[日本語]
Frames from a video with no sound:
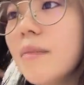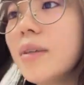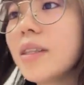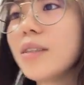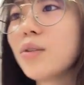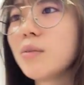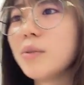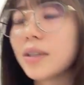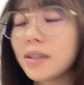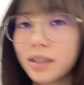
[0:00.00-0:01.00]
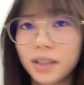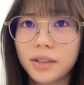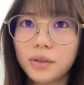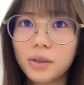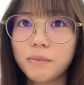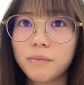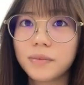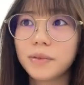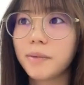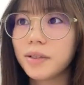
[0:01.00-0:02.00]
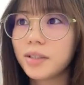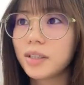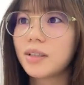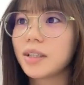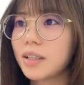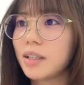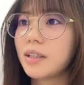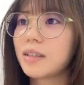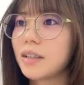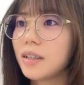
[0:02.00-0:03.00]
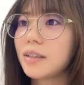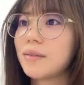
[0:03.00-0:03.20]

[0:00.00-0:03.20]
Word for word: まだに好み分かってないいいよいっぱいぱいくれるだけでありがたい